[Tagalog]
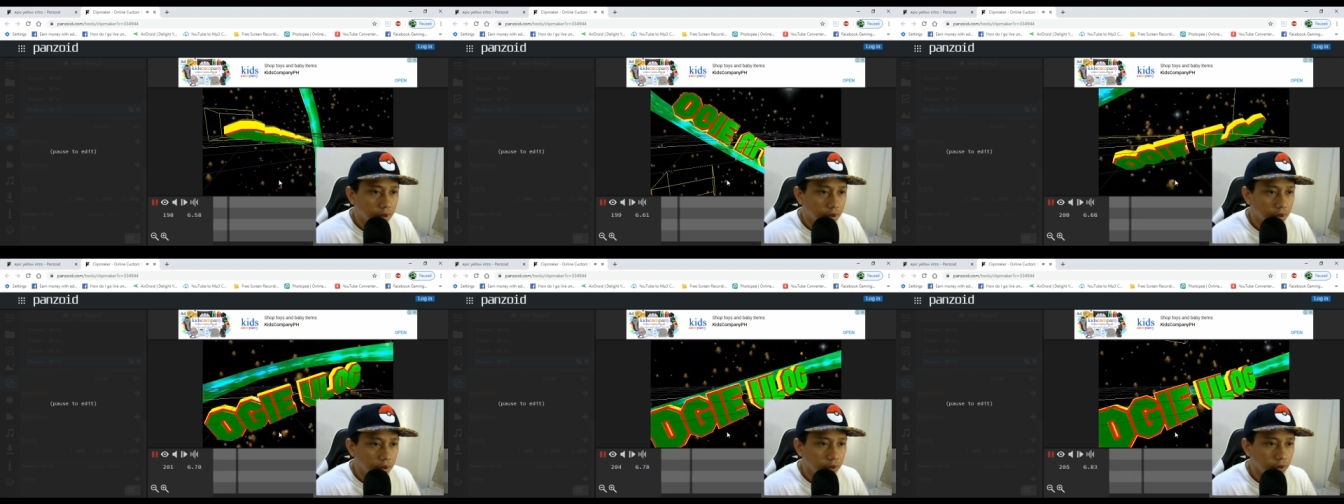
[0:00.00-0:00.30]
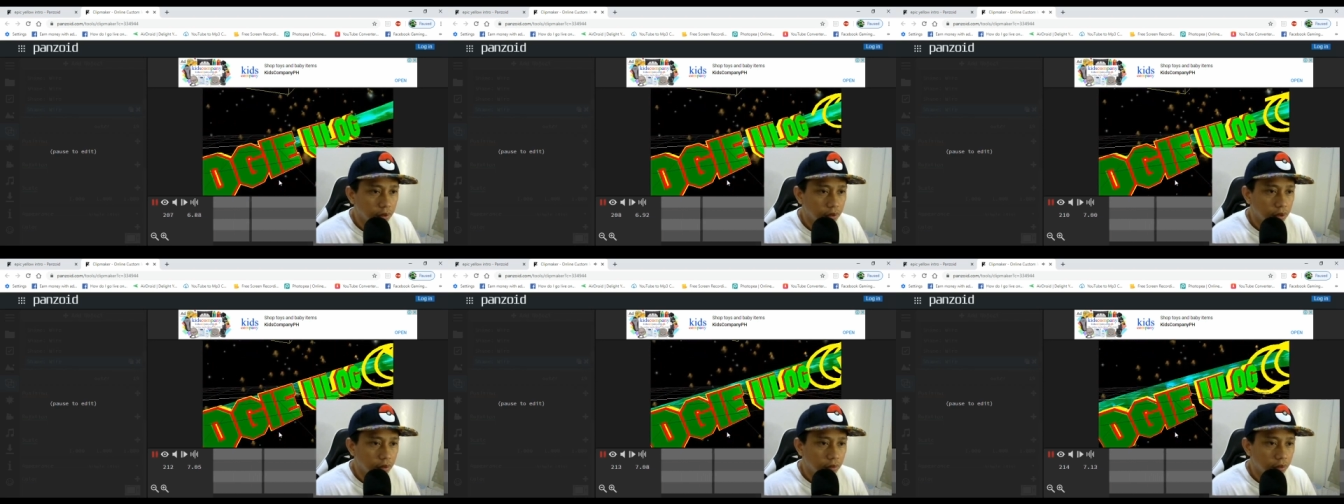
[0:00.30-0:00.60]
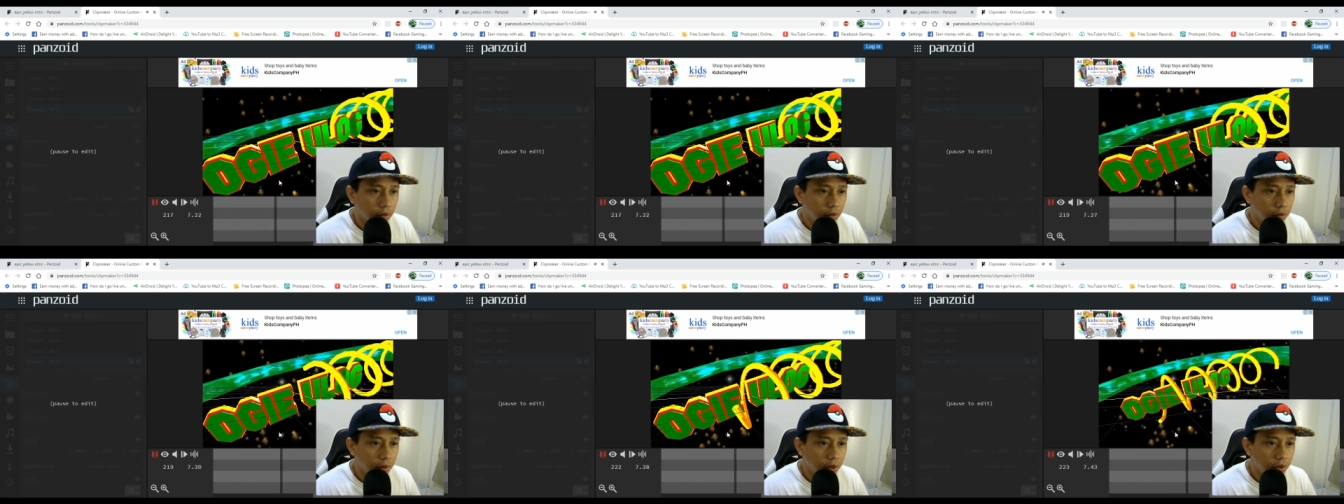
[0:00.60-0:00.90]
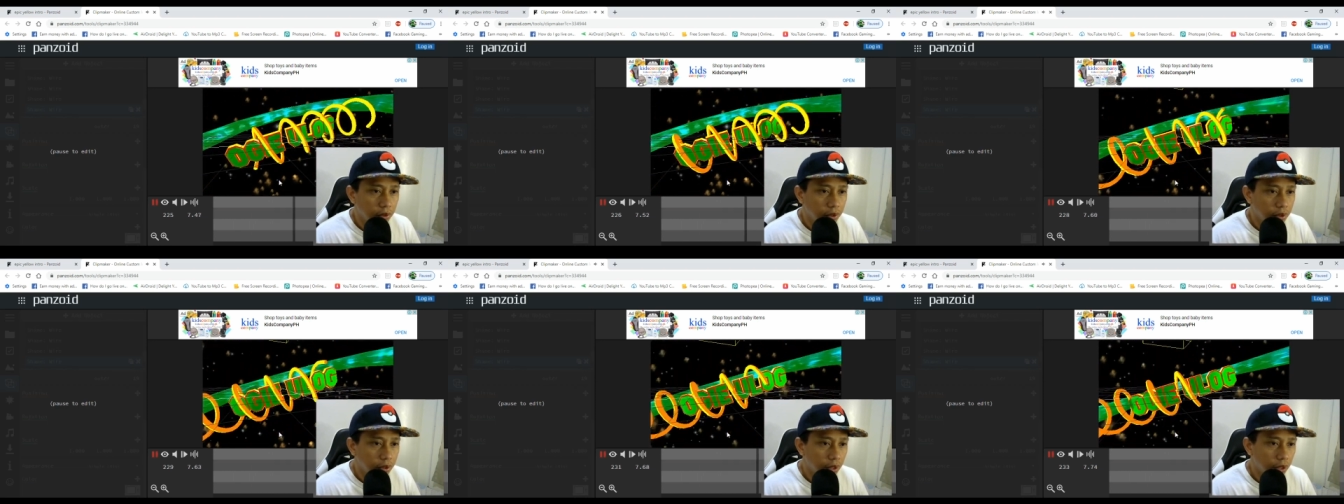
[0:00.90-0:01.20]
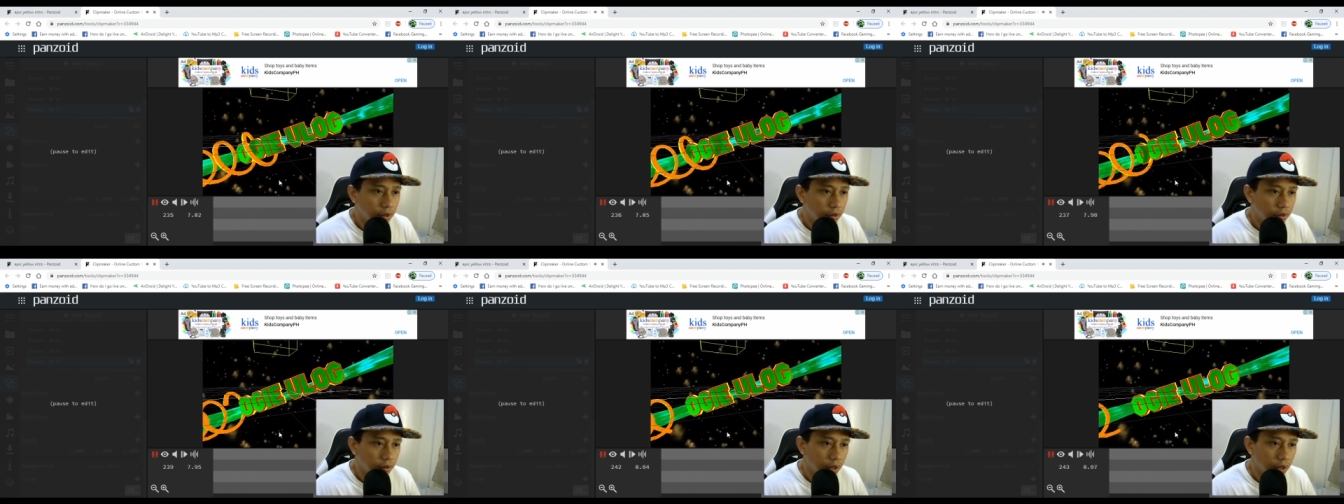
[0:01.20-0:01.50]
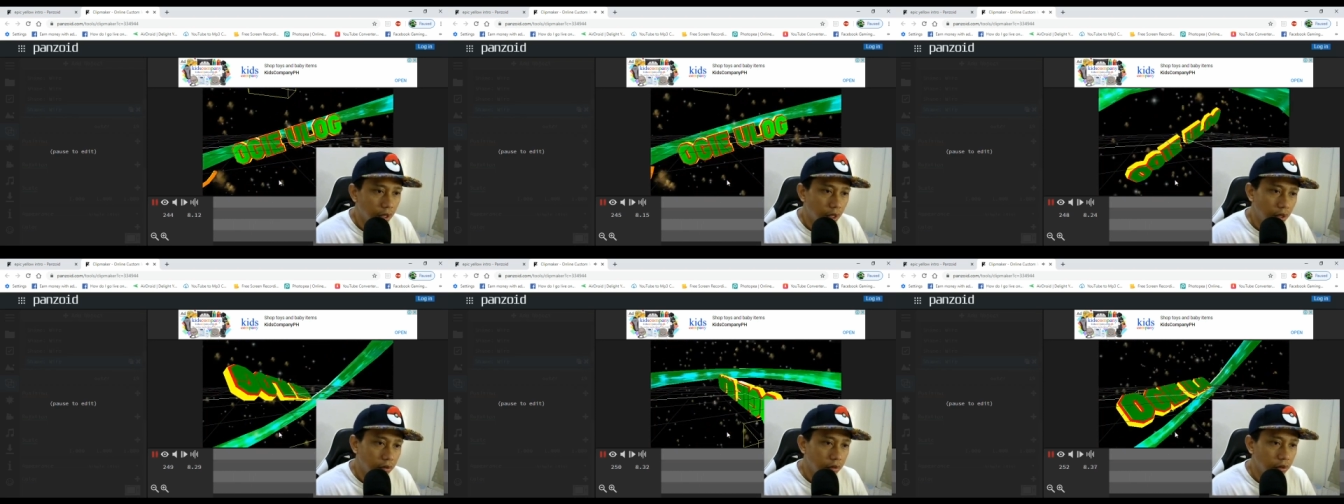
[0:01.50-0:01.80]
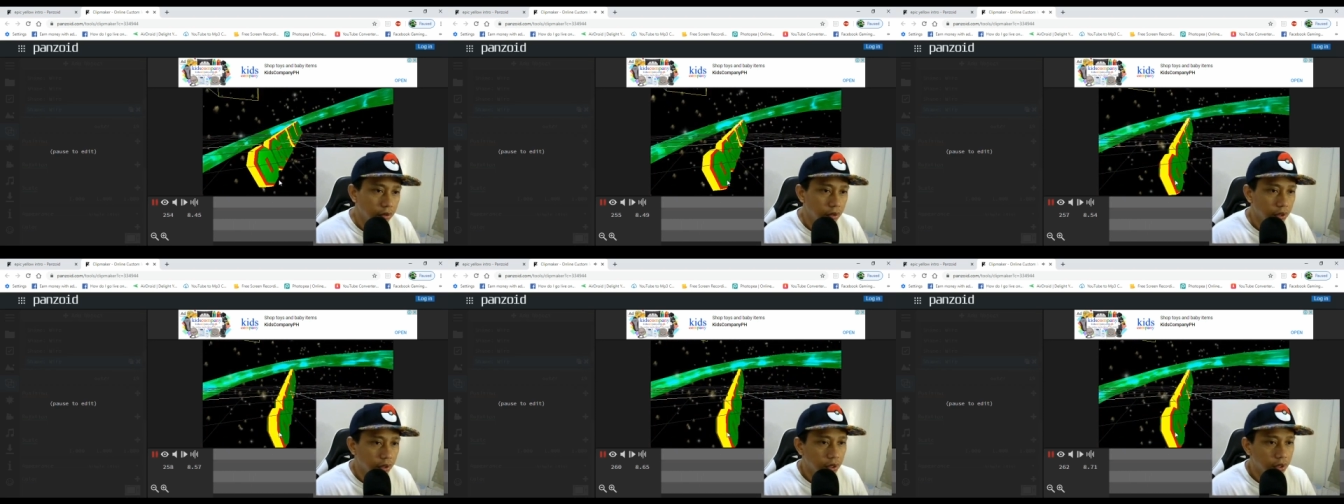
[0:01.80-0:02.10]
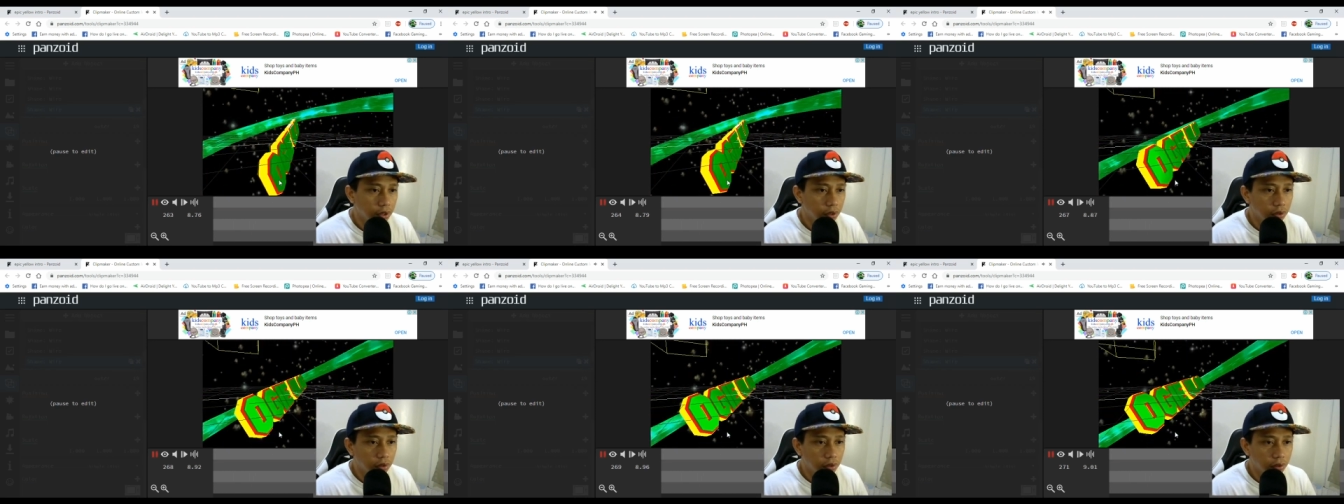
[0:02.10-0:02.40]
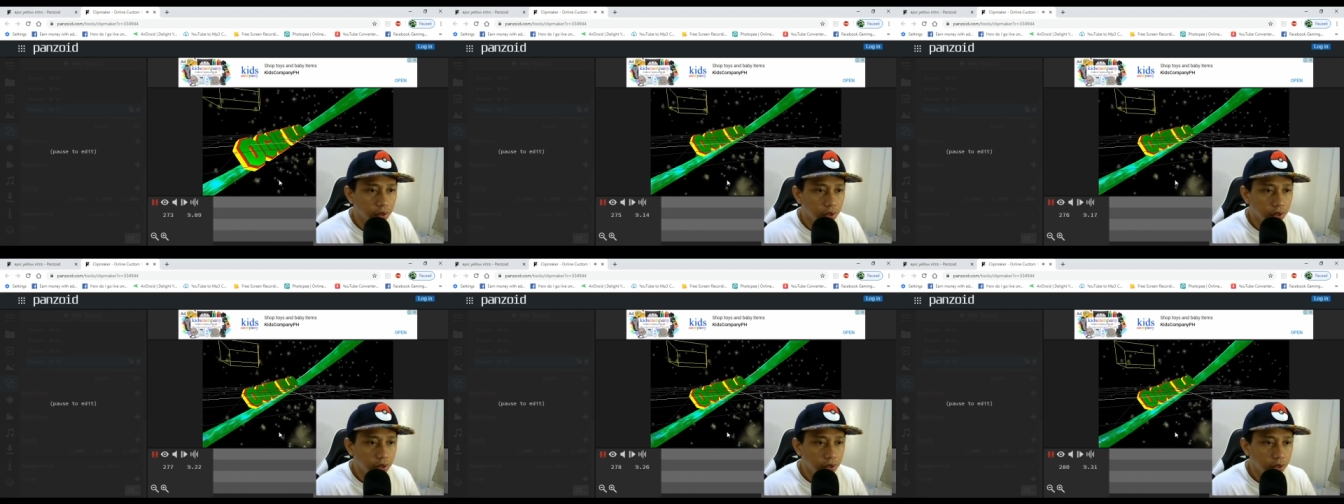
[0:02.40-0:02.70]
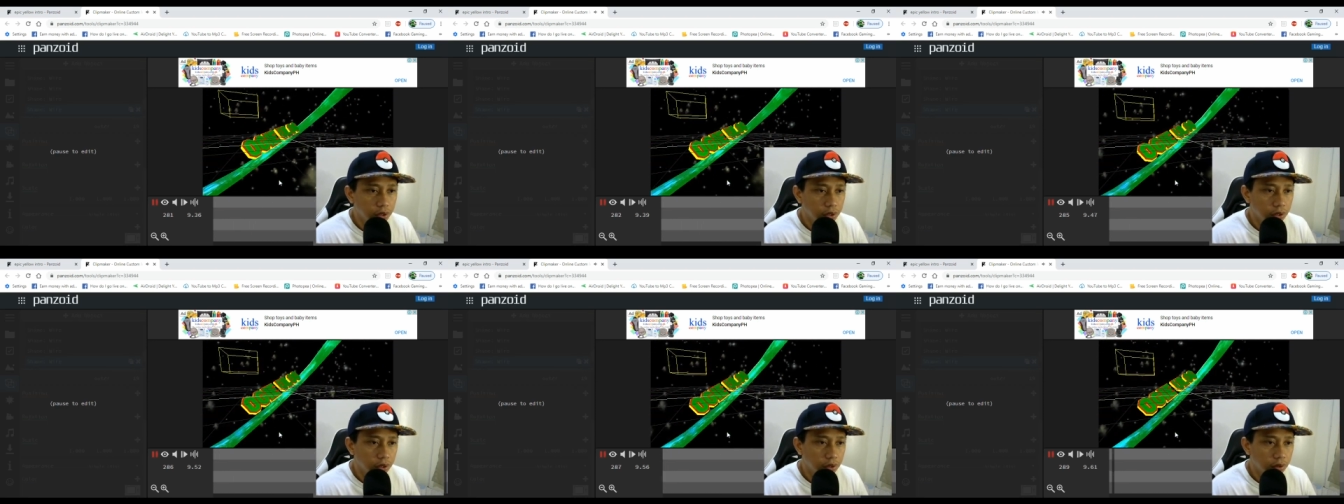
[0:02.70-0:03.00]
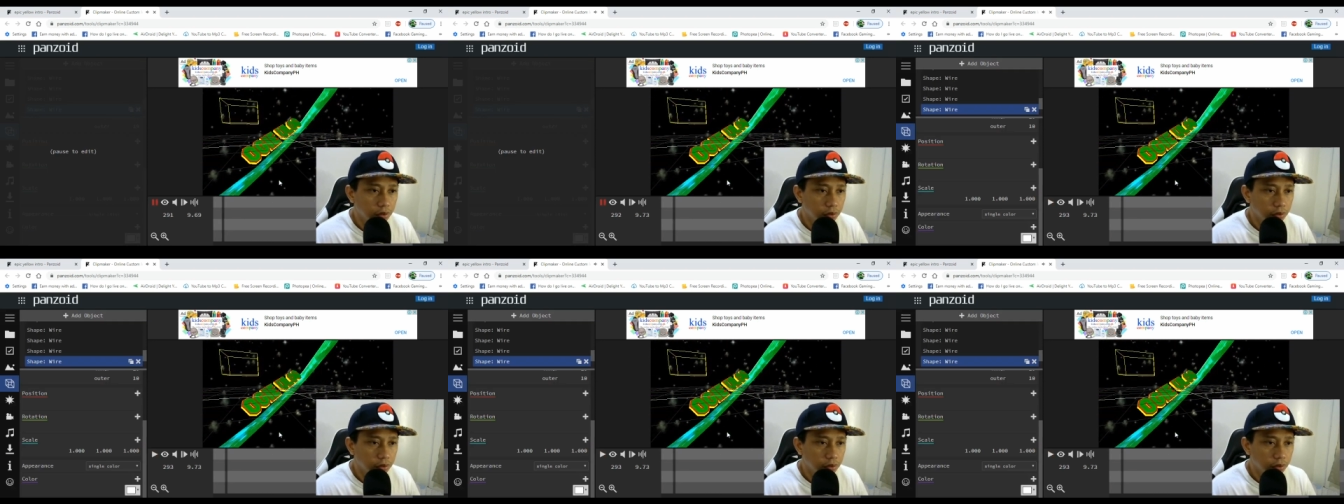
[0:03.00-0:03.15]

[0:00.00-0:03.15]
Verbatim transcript: so hindi ko nababaguhin yan yung dilaw o oh, nagiging orange